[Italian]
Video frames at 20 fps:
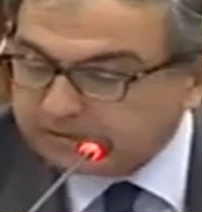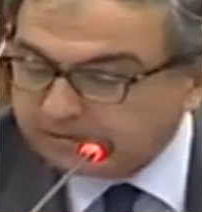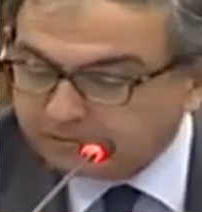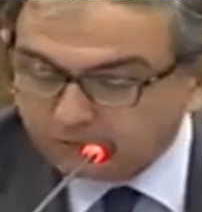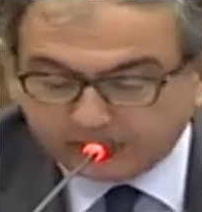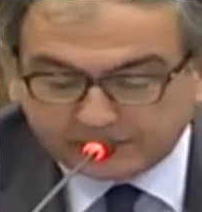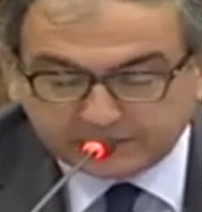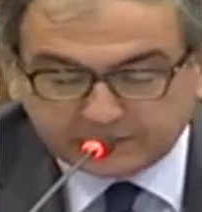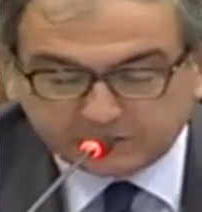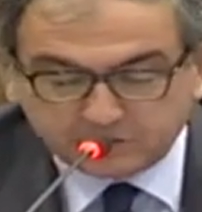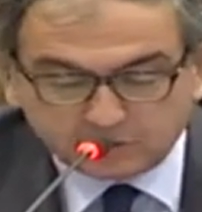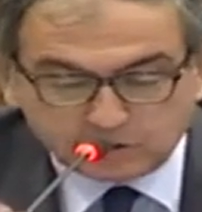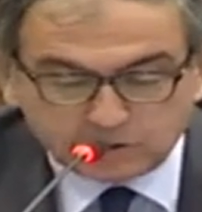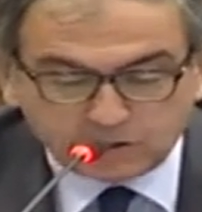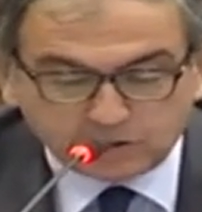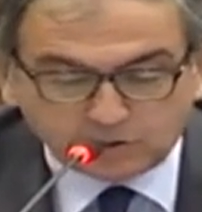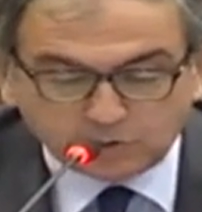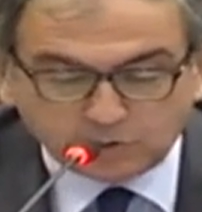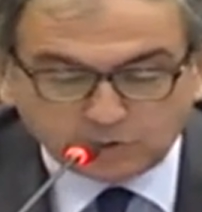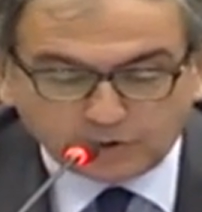Se volete vi
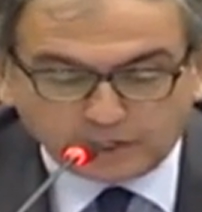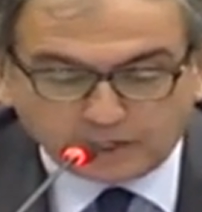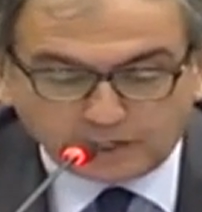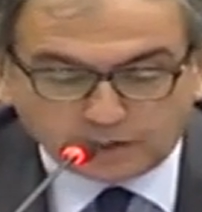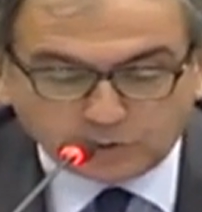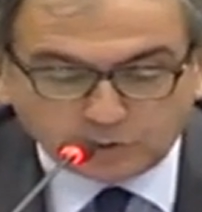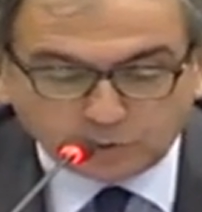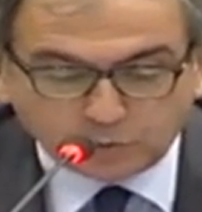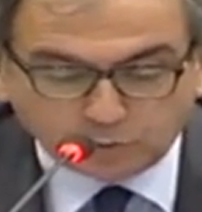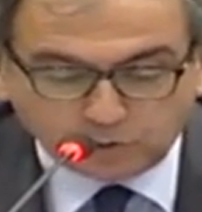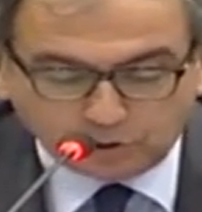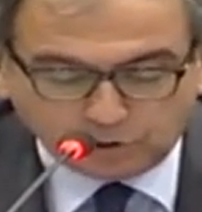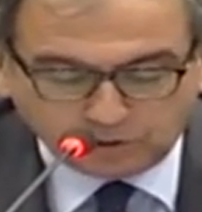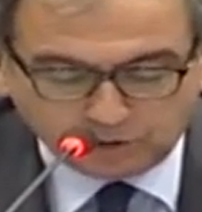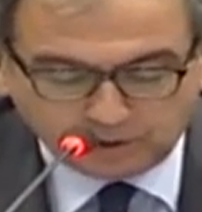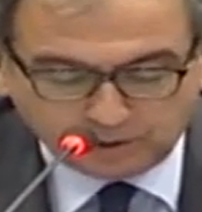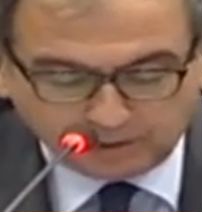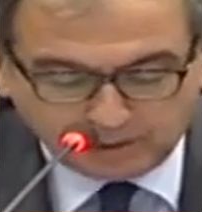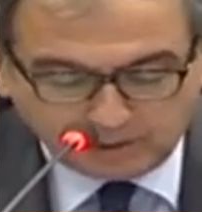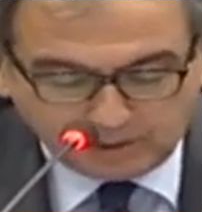cito e
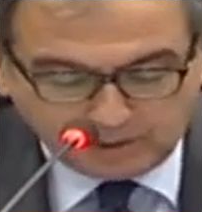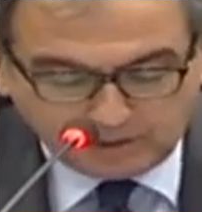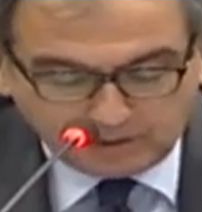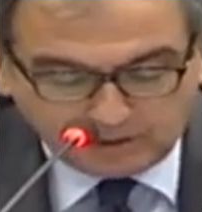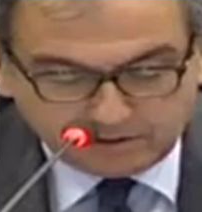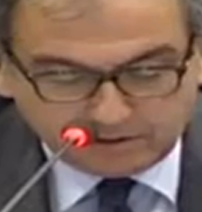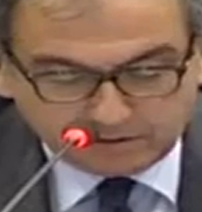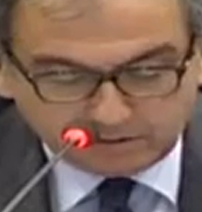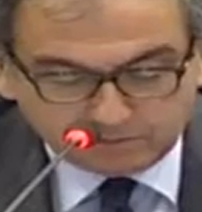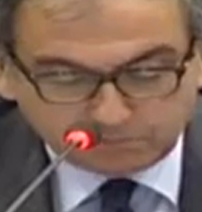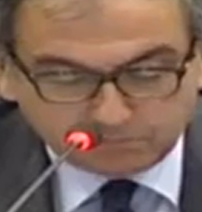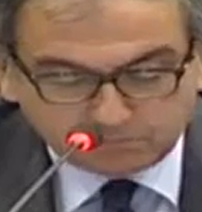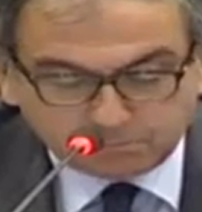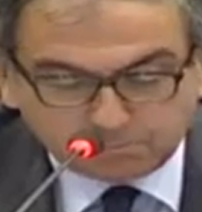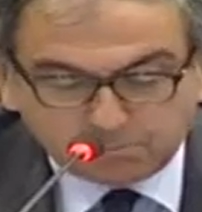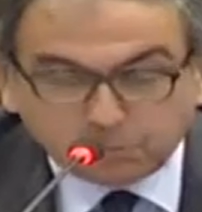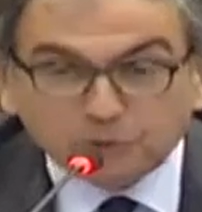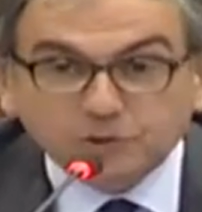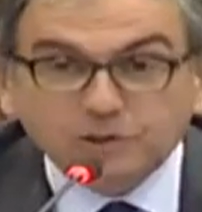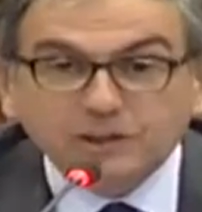chiudo un
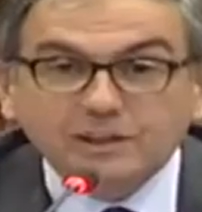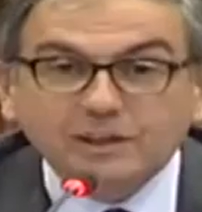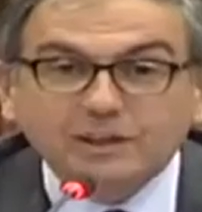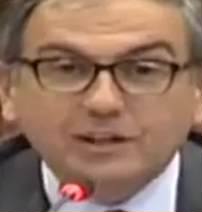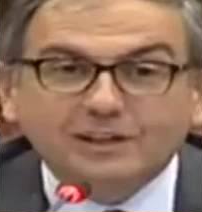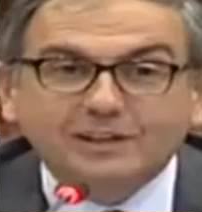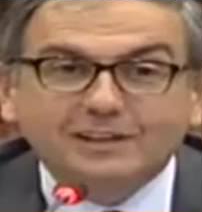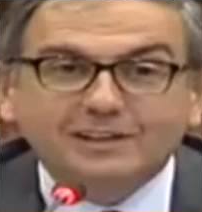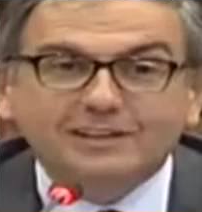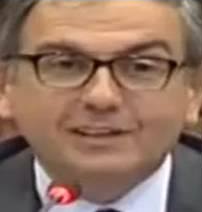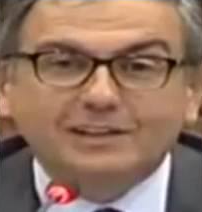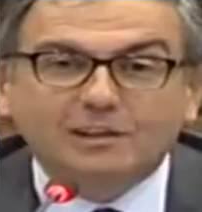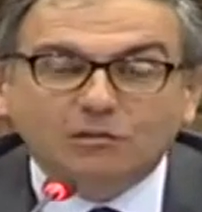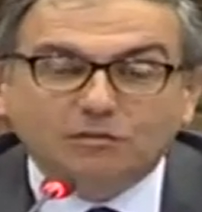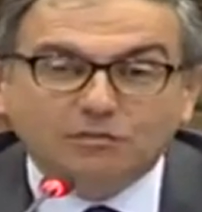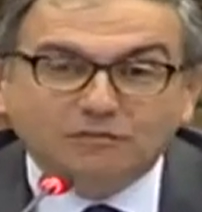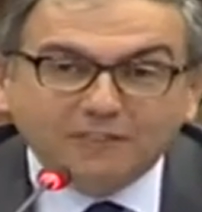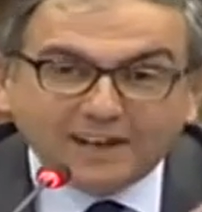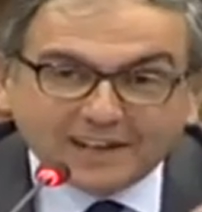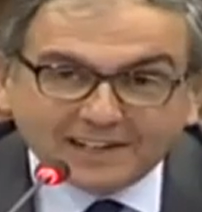po' di
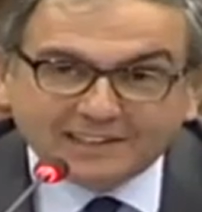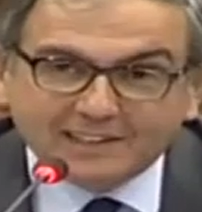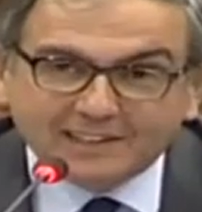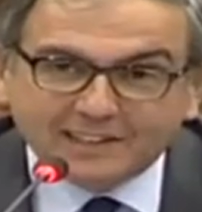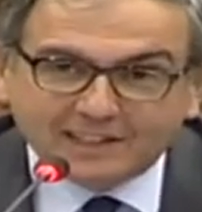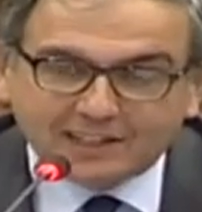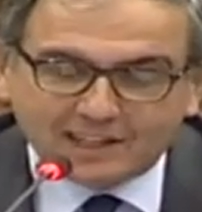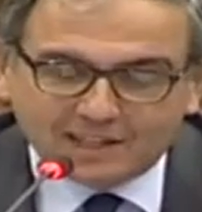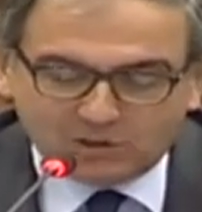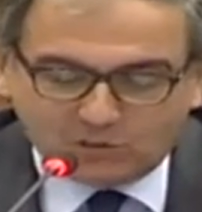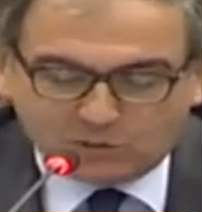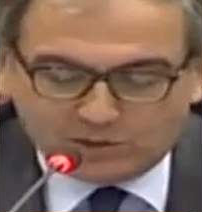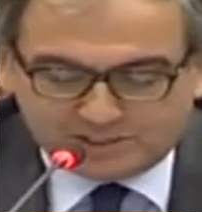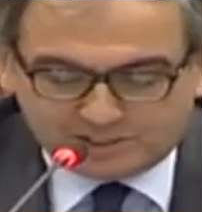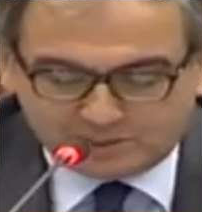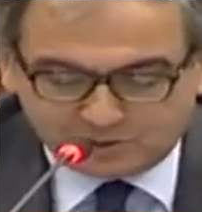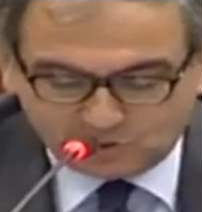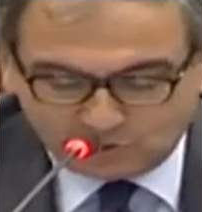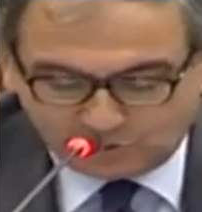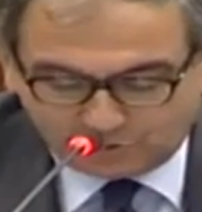dell'offerta che in
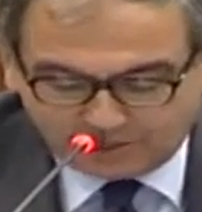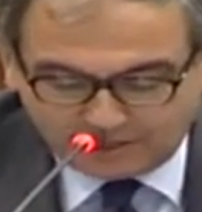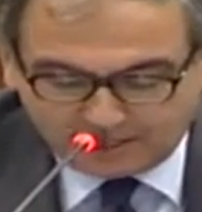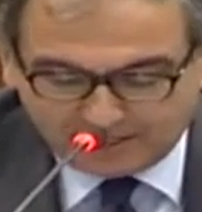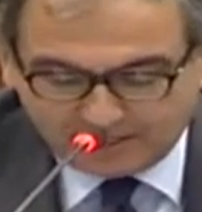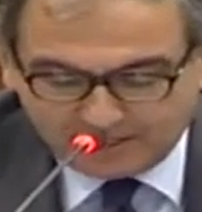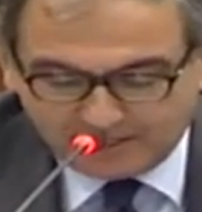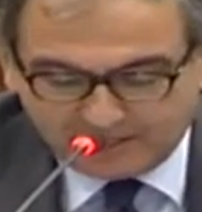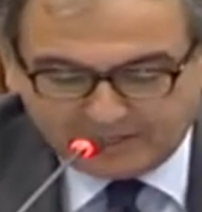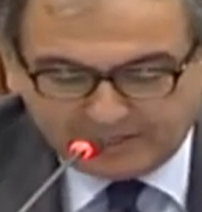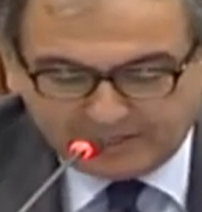questi giorni